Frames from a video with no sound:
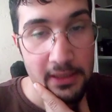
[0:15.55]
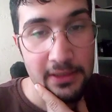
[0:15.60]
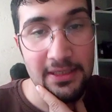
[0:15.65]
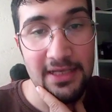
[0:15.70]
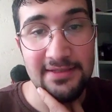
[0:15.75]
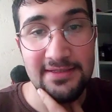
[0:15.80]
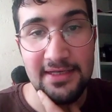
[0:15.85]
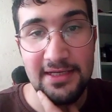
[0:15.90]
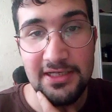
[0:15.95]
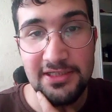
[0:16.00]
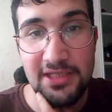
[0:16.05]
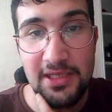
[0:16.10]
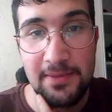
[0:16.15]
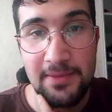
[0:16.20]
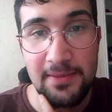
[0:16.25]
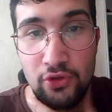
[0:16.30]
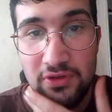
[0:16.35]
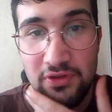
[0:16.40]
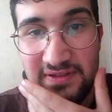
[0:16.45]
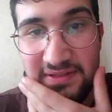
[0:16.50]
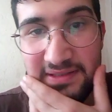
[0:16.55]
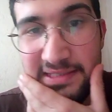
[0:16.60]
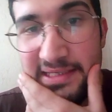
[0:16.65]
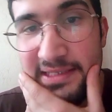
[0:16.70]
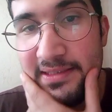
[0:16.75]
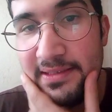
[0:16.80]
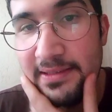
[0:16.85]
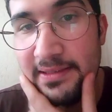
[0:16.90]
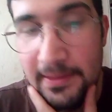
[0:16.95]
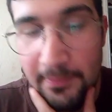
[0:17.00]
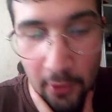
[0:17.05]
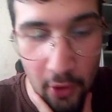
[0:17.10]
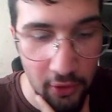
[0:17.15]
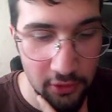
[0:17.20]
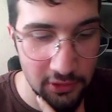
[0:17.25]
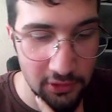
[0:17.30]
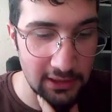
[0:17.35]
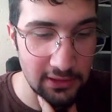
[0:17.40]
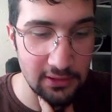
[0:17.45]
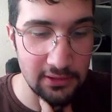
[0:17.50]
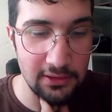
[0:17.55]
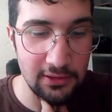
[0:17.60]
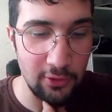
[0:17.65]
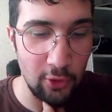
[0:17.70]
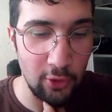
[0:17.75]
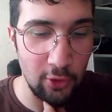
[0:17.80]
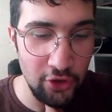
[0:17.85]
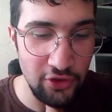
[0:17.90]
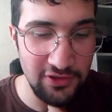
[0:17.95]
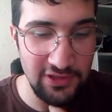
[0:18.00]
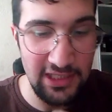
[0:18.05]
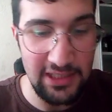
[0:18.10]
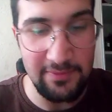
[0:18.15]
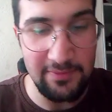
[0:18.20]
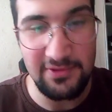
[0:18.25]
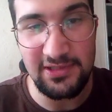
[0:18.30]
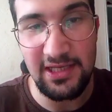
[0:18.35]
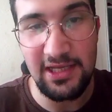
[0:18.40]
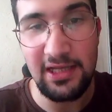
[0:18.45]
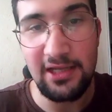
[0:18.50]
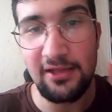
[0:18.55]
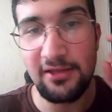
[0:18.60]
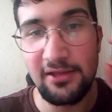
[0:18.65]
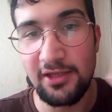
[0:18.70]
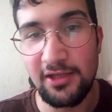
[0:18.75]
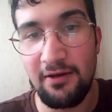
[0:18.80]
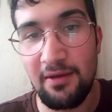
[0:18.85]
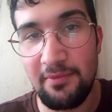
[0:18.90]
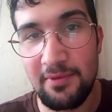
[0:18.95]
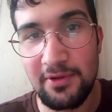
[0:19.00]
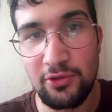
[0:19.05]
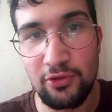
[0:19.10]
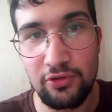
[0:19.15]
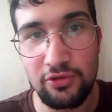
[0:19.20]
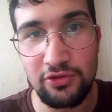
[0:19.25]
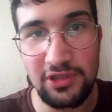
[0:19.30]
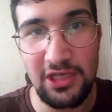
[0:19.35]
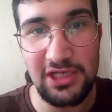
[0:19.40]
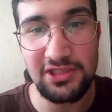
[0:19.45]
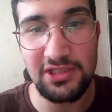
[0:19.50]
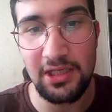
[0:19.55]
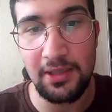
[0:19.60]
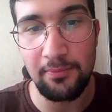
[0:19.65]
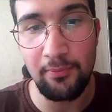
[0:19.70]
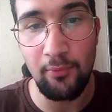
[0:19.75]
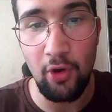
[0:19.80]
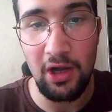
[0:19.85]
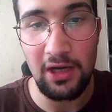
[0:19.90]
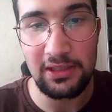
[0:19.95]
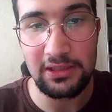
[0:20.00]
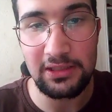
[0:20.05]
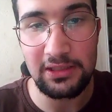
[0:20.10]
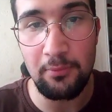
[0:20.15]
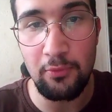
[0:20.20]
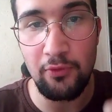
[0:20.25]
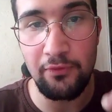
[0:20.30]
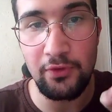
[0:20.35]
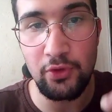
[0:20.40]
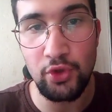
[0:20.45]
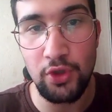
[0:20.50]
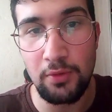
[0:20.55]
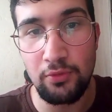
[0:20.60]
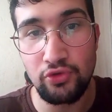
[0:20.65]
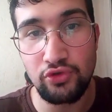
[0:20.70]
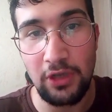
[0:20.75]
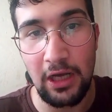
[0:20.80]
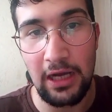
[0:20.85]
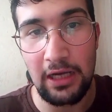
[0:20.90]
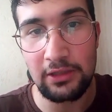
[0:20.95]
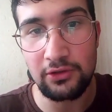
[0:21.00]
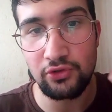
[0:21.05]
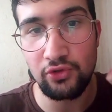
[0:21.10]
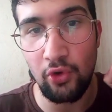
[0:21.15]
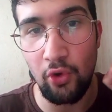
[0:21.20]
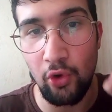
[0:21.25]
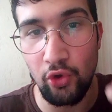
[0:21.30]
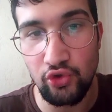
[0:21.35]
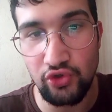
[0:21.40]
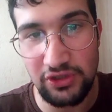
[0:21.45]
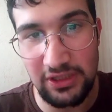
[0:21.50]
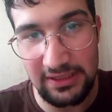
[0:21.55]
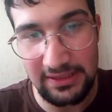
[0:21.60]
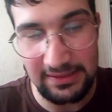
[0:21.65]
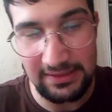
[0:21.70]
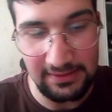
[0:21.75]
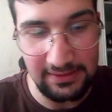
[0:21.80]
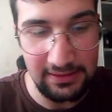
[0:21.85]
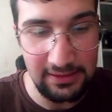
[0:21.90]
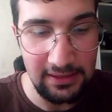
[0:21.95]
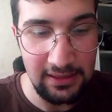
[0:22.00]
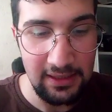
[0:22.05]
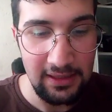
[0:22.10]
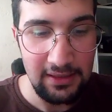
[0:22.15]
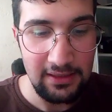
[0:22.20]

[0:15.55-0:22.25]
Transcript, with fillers: Neyse gençler bugün siktiri boktan e, oyun serimize devam ediyoruz. Gençler bu arada bu videomuz artı 18'dir.